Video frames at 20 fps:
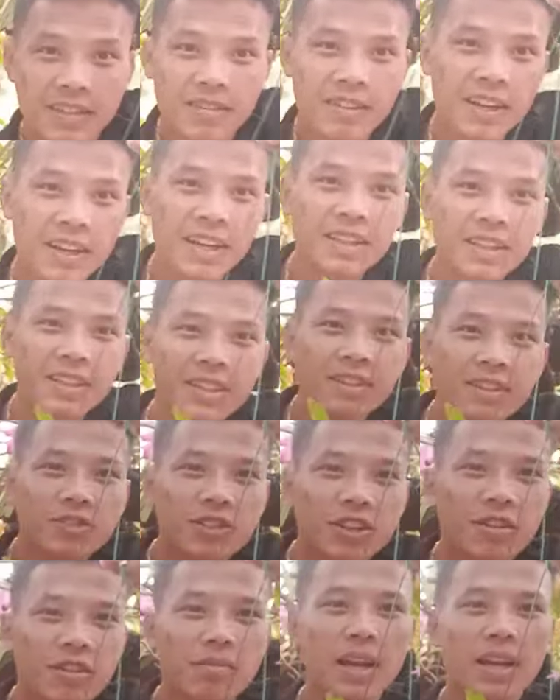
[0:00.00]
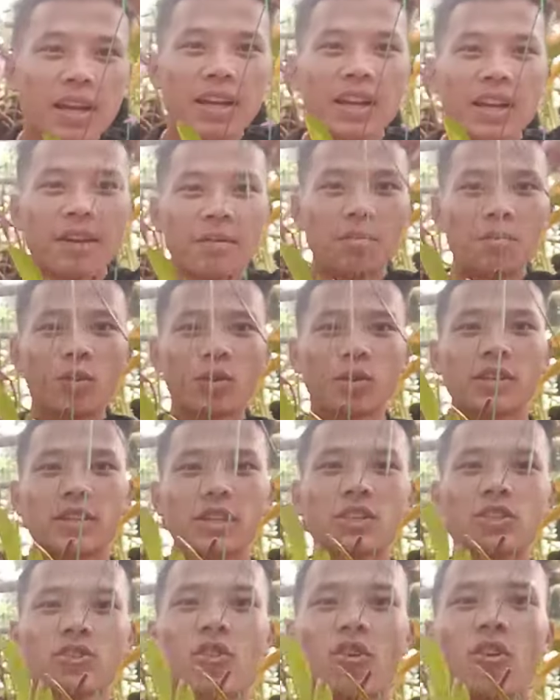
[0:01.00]
lên tiếp cho các bác này một cái
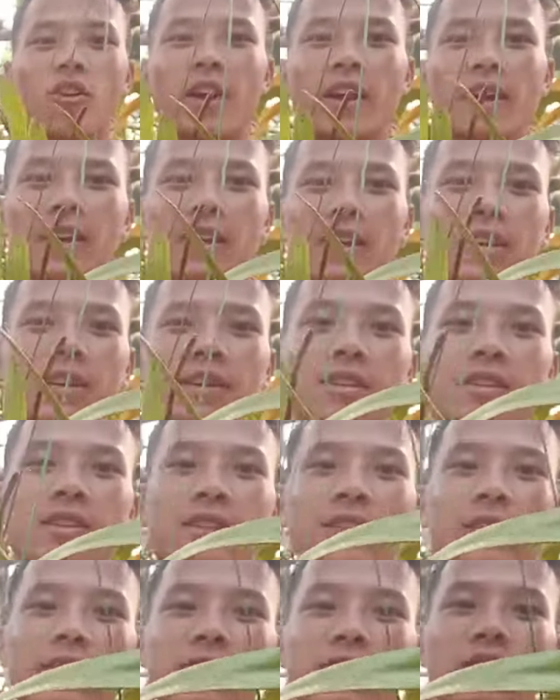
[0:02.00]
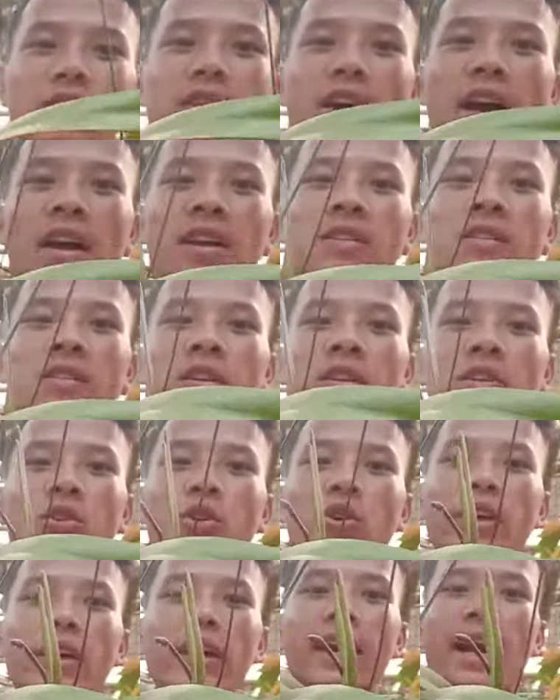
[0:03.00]
giò này dán hương
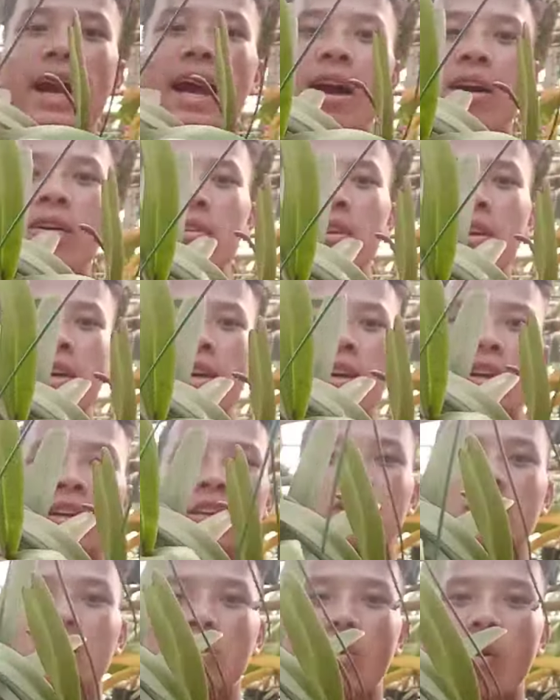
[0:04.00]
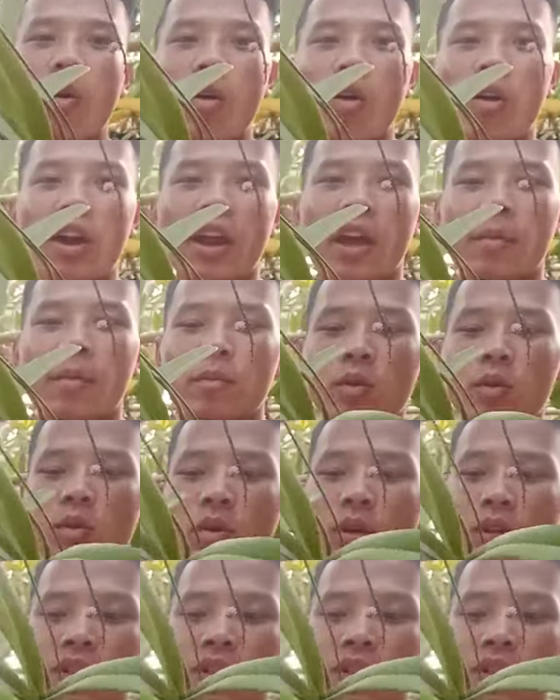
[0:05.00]
đôi cáo nha, to đẹp luôn.